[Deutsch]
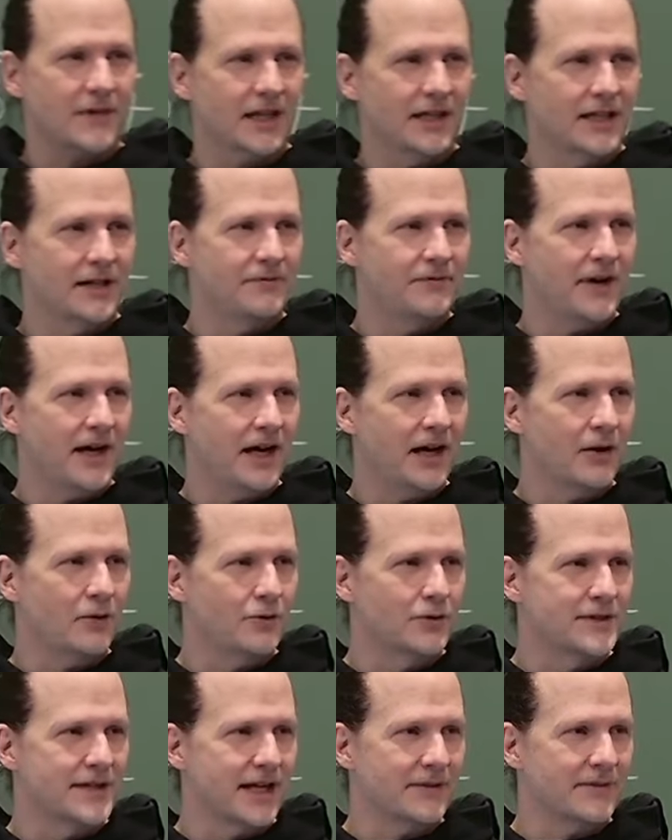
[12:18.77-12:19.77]
der Pharao
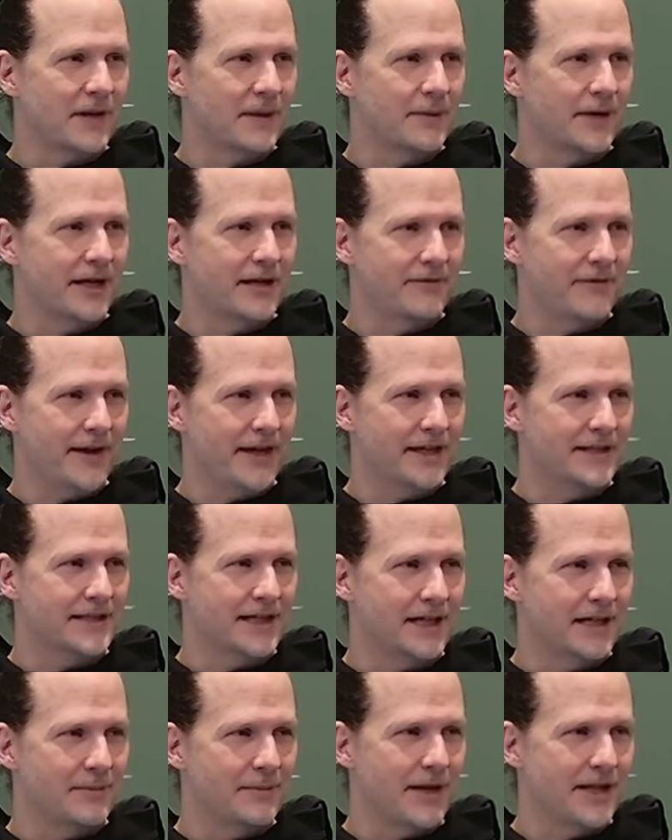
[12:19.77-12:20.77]
sagt, wir haben keine
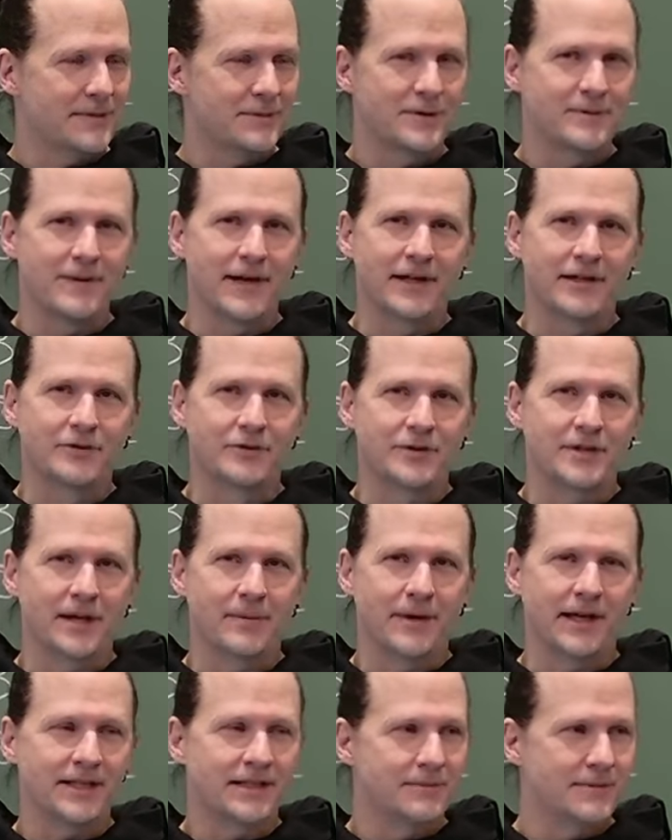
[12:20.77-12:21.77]
Feiertage mehr, jetzt müssen wir alle
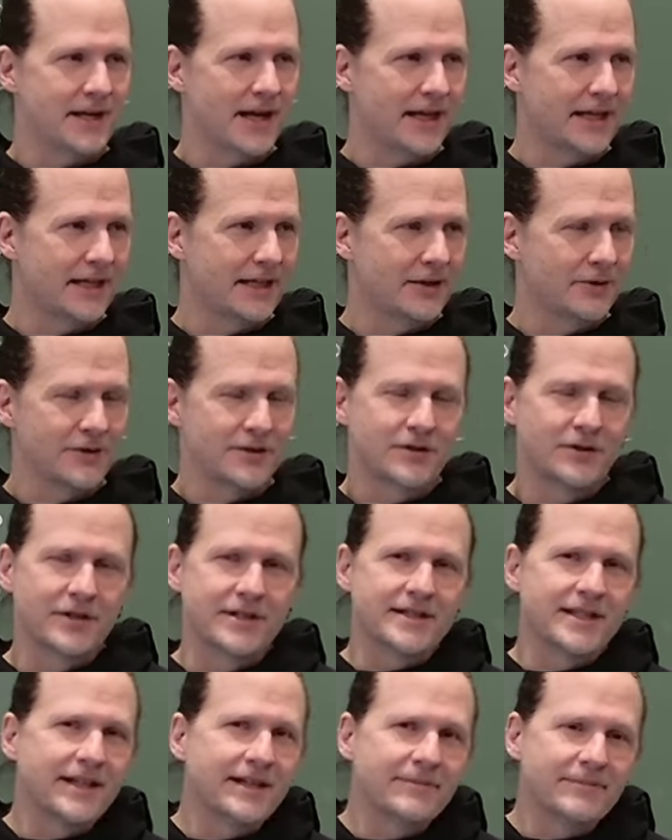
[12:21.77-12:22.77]
durcharbeiten im Jahr, dann dauert es
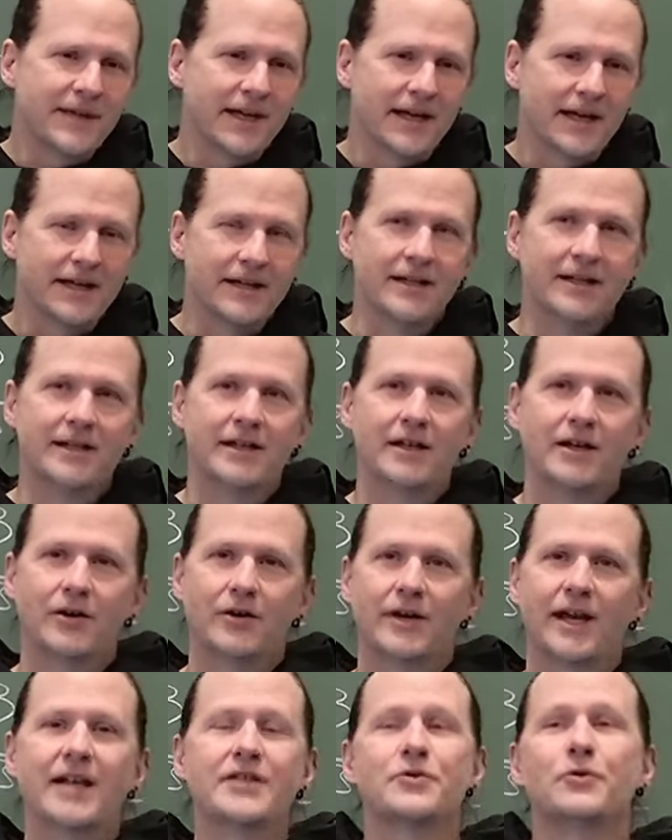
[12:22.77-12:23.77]
kürzer. Naja,
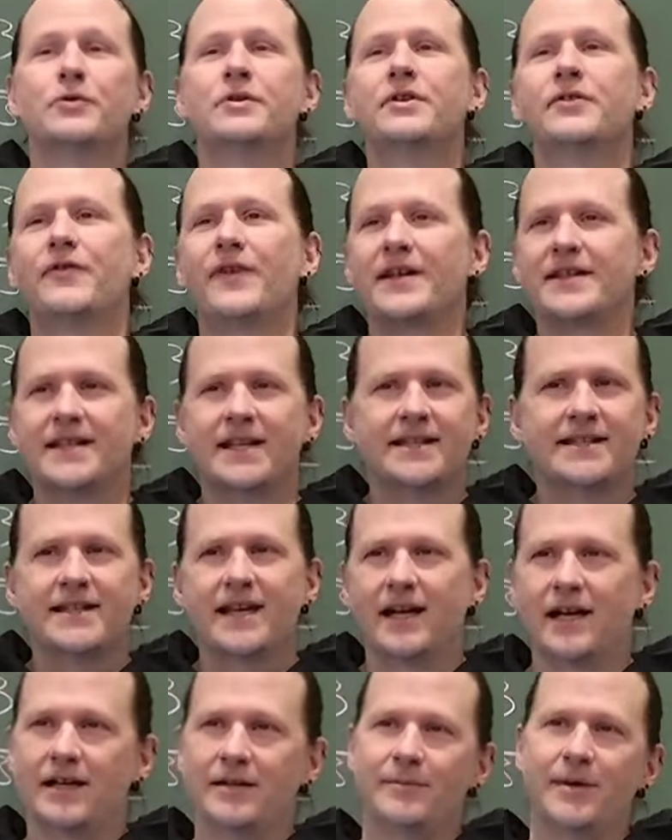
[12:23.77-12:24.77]
okay, also ungefähr sechs
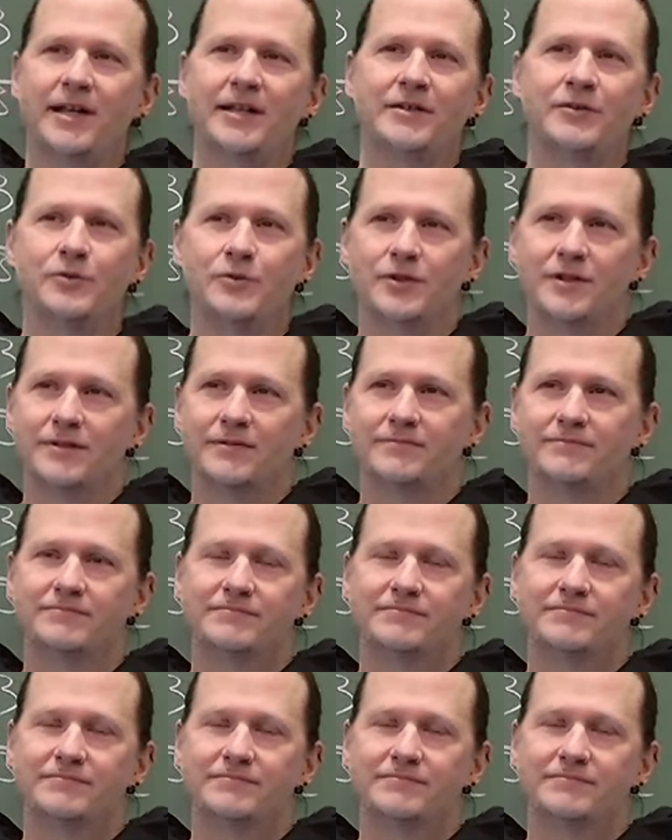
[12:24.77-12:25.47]
Jahre, meine Güte.